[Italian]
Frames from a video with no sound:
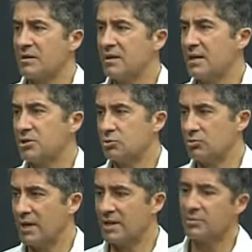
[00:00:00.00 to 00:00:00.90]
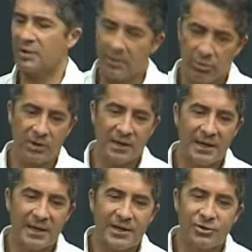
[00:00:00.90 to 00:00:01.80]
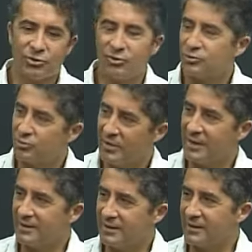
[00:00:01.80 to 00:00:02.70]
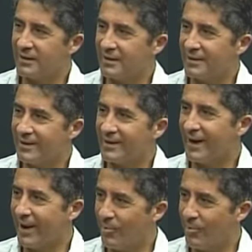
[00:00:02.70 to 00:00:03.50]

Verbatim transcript: degli studenti, perché poi sono studenti in gamba.